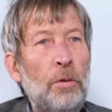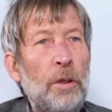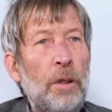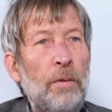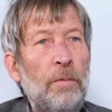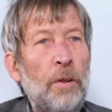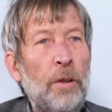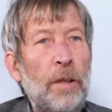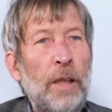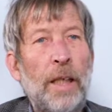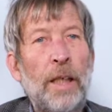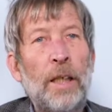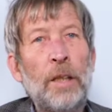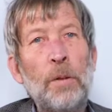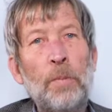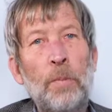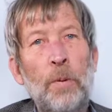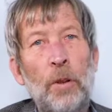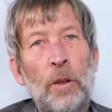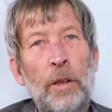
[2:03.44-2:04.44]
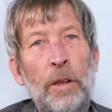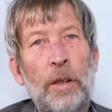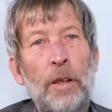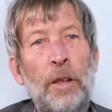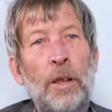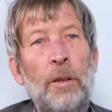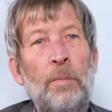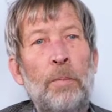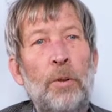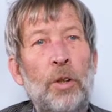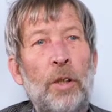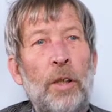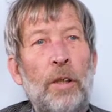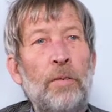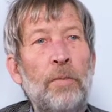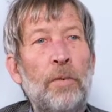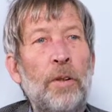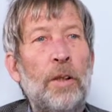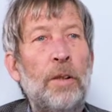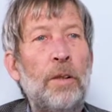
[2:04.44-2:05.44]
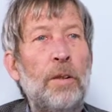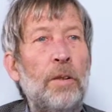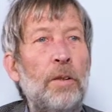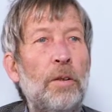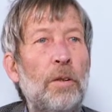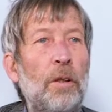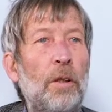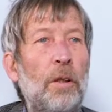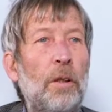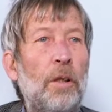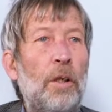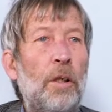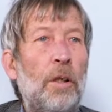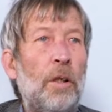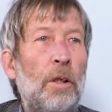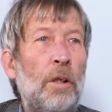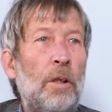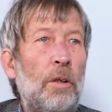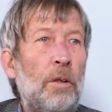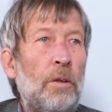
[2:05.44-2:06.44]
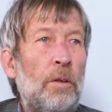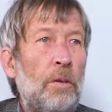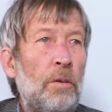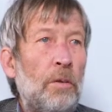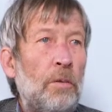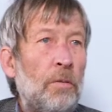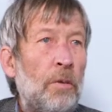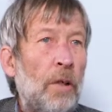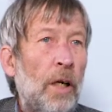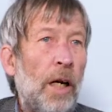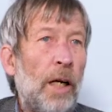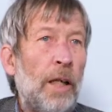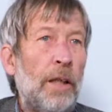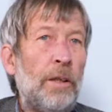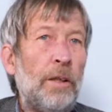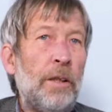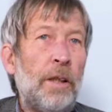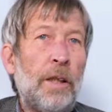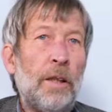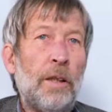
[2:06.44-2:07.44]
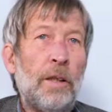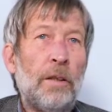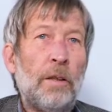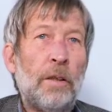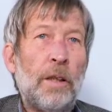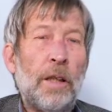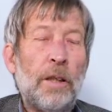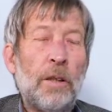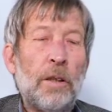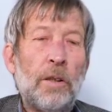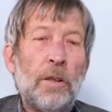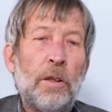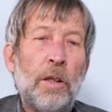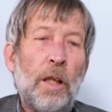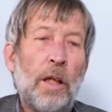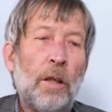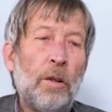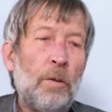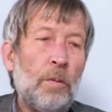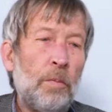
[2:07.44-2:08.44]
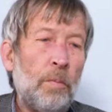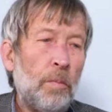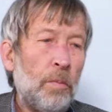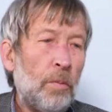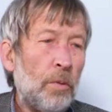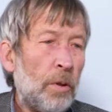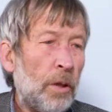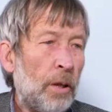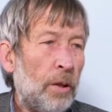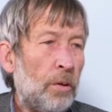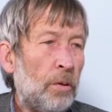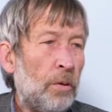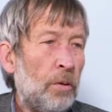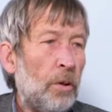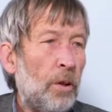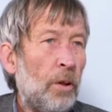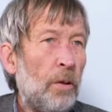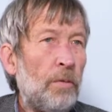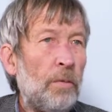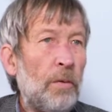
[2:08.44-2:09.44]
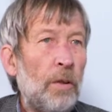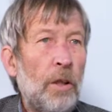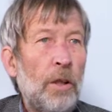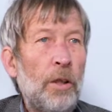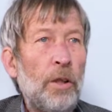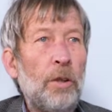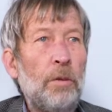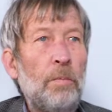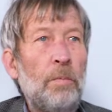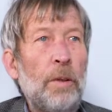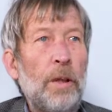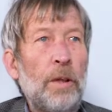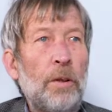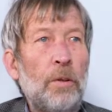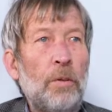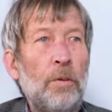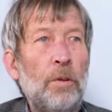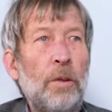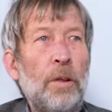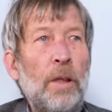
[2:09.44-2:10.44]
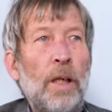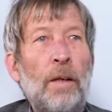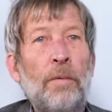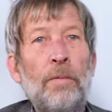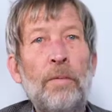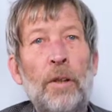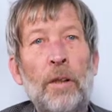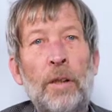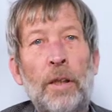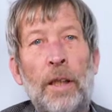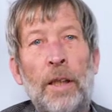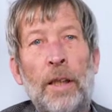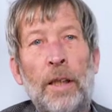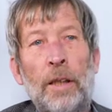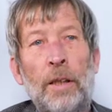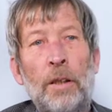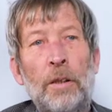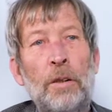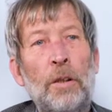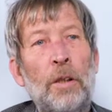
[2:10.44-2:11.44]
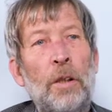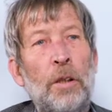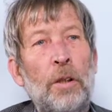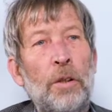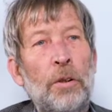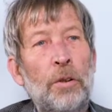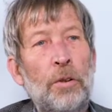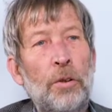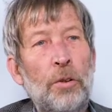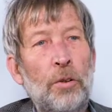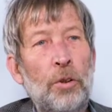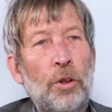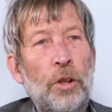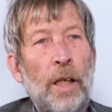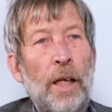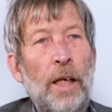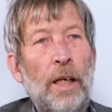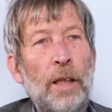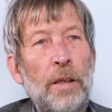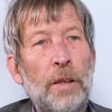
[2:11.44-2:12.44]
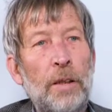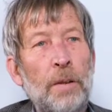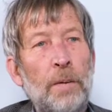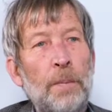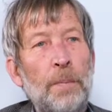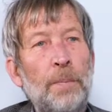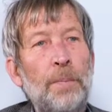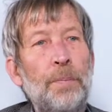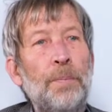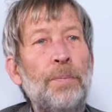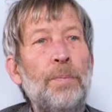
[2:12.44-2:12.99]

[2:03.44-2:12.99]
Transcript: der Verkehrspolitik beschäftigt. Vor allen Dingen geht es darum, den öffentlichen Personennahverkehr zu stärken,